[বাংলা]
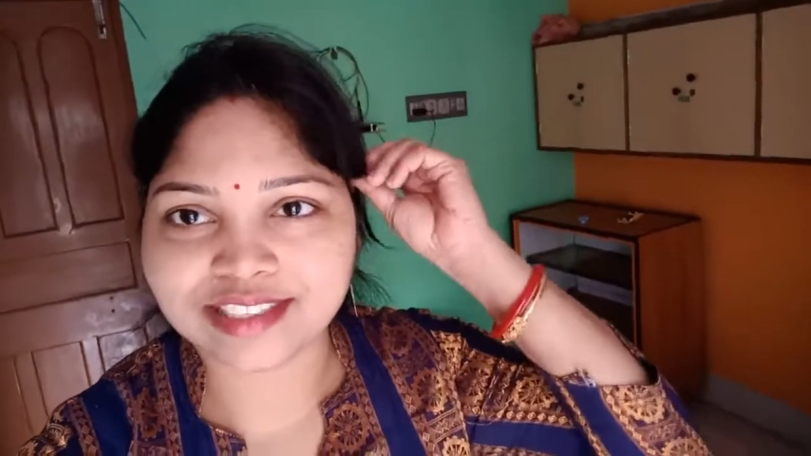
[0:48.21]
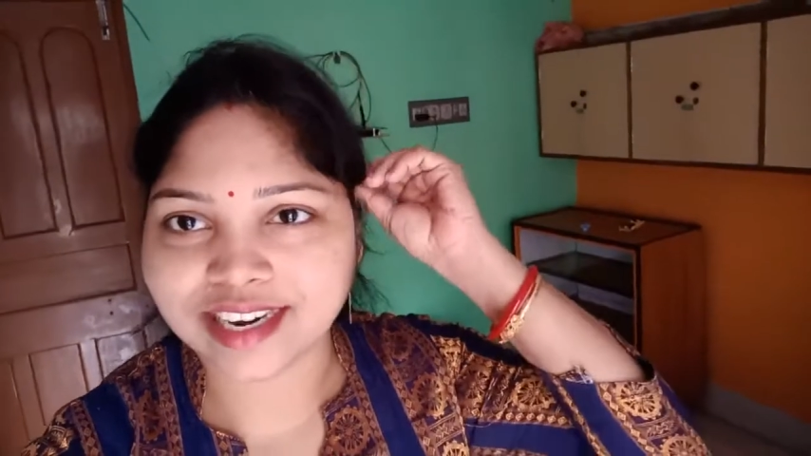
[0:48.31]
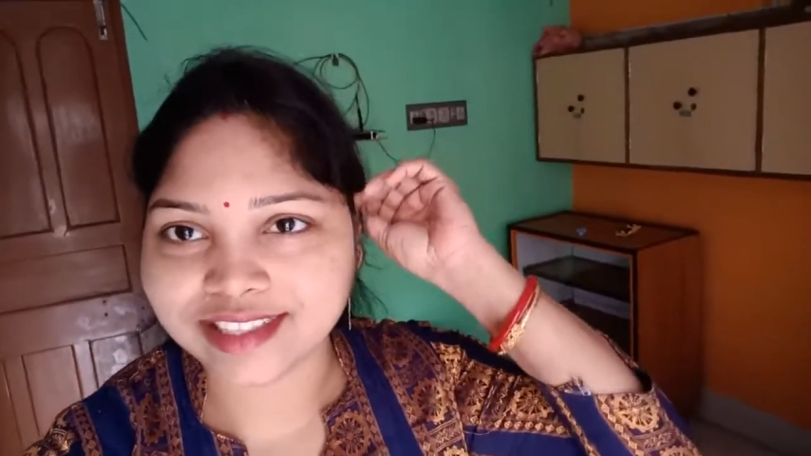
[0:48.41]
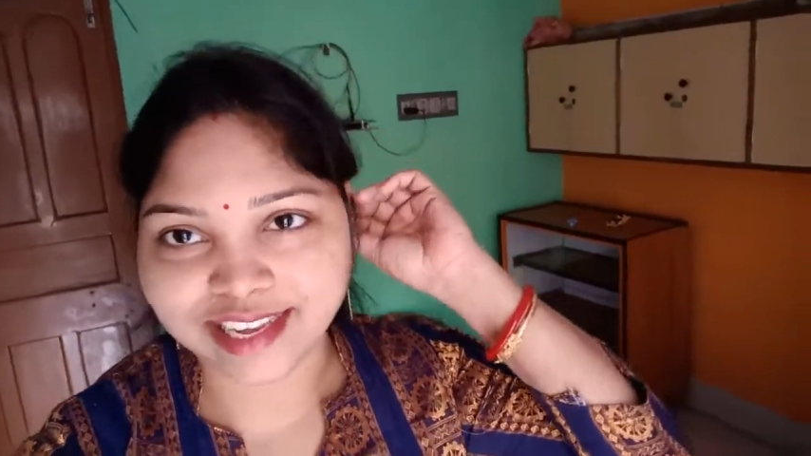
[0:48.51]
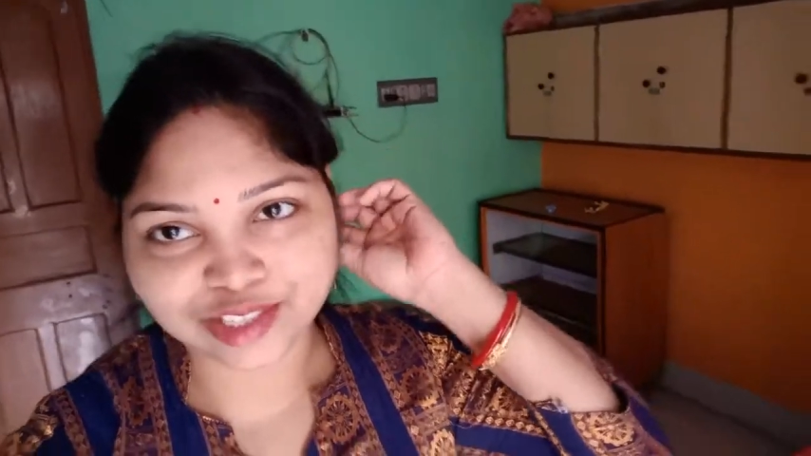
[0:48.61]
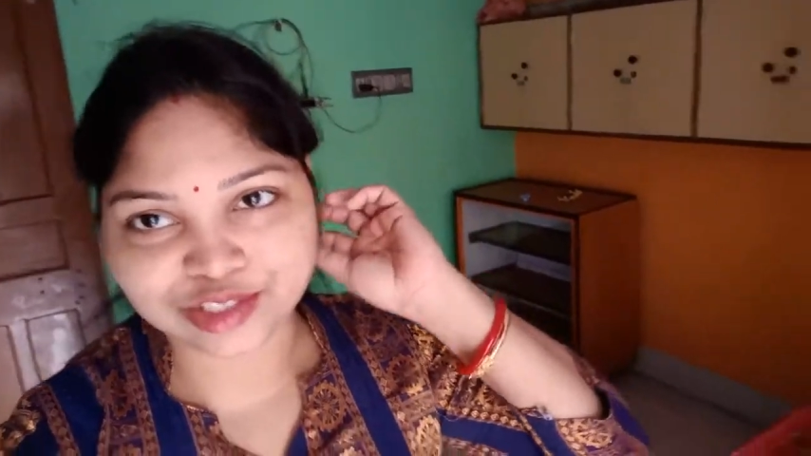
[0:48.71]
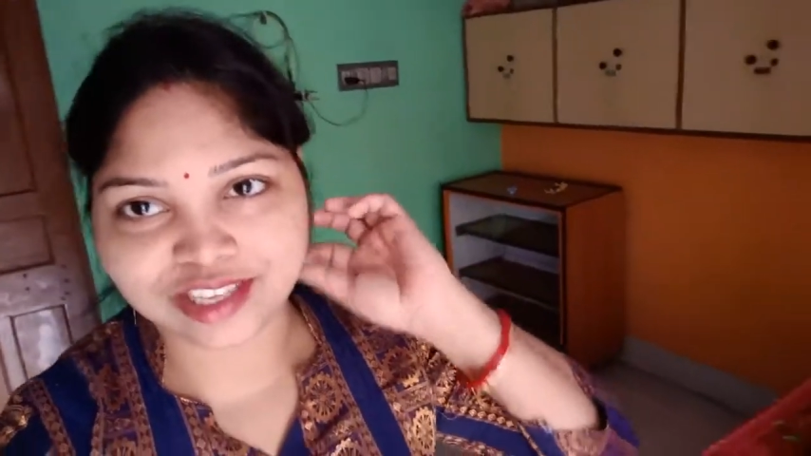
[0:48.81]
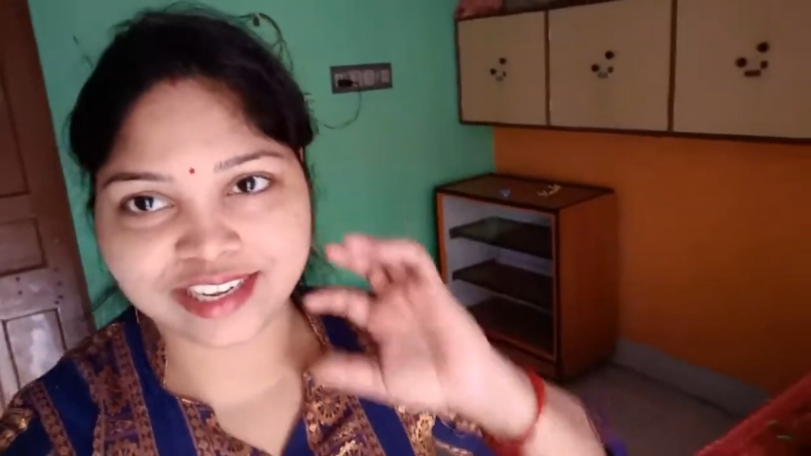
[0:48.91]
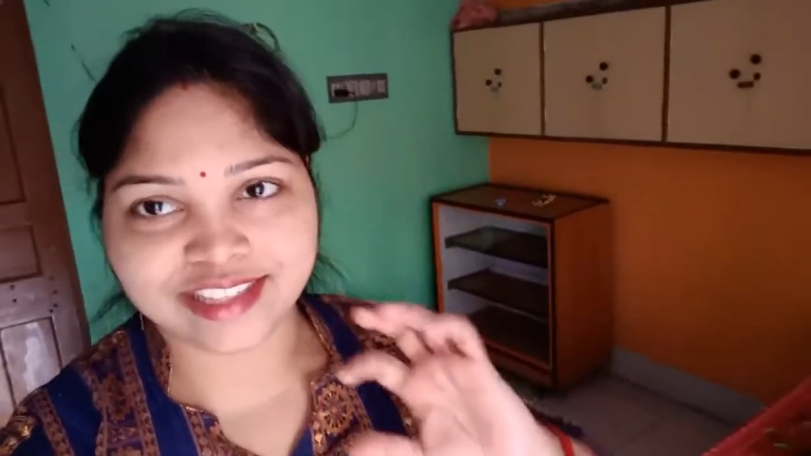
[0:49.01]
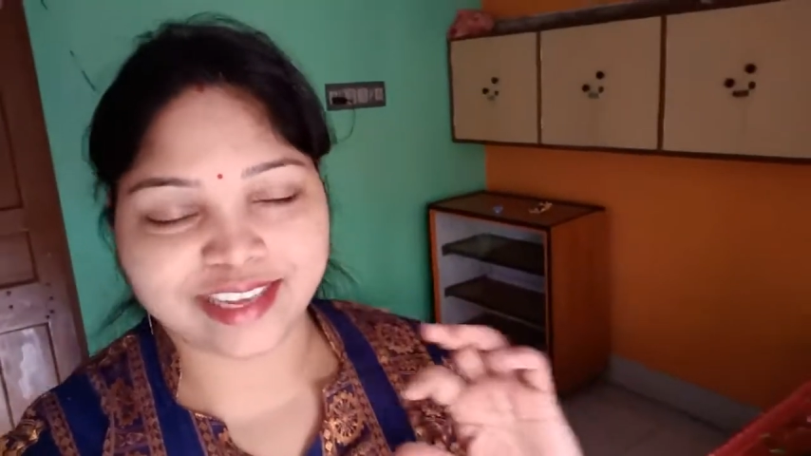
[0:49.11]
যারা দেখেছো
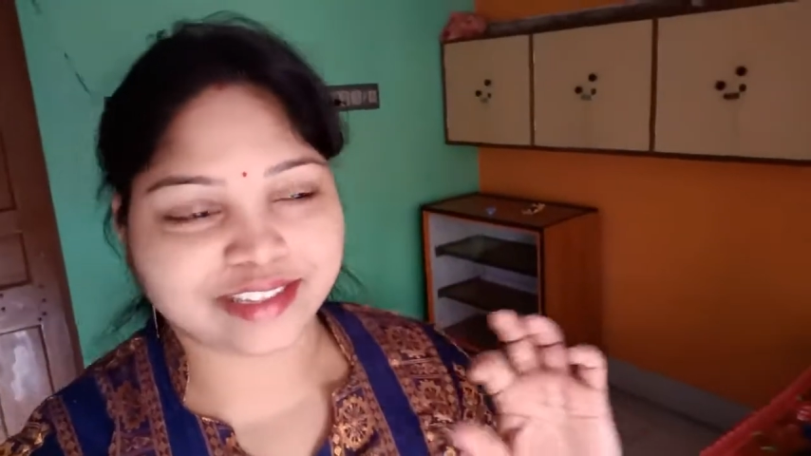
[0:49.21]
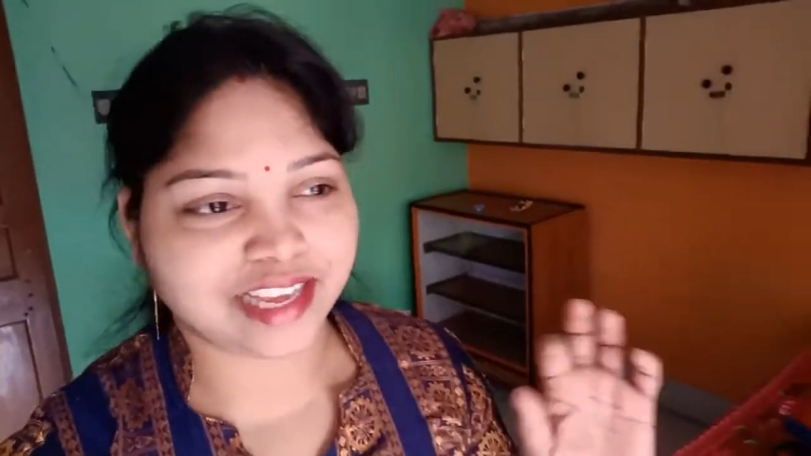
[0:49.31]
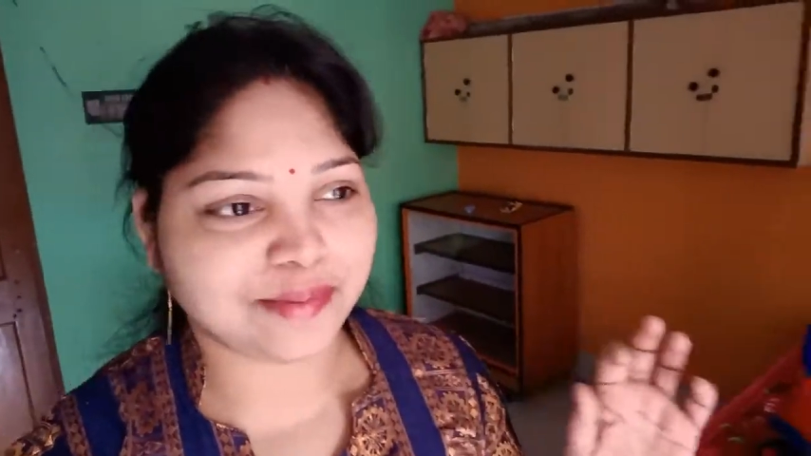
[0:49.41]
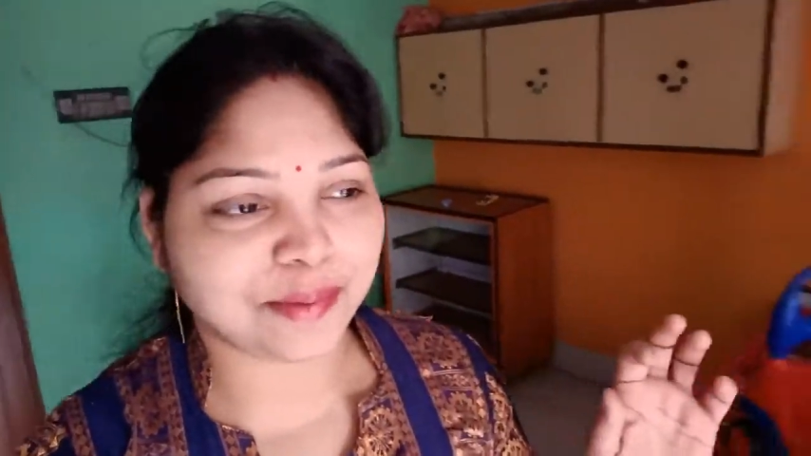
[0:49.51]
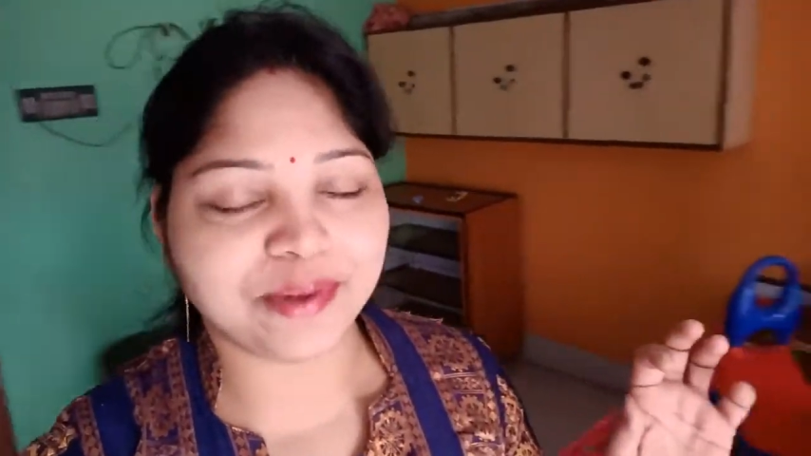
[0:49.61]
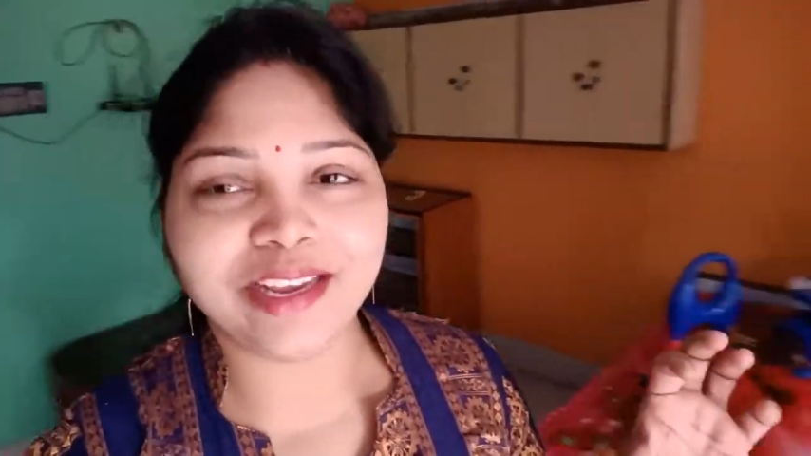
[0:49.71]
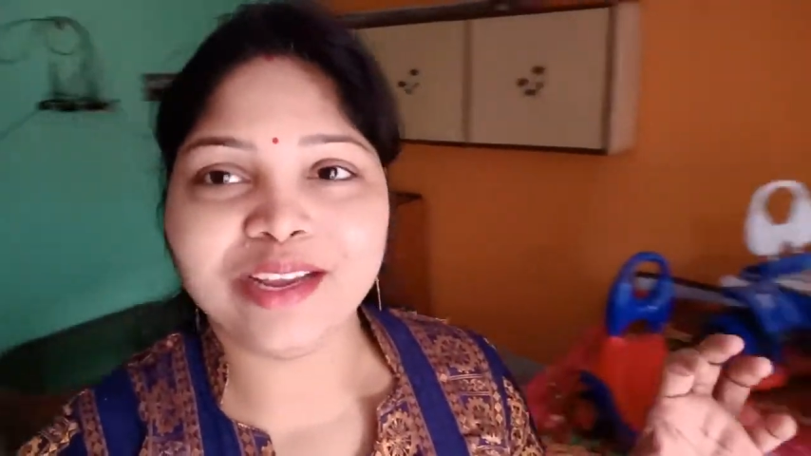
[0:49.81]
তারা দেখতেই পাবে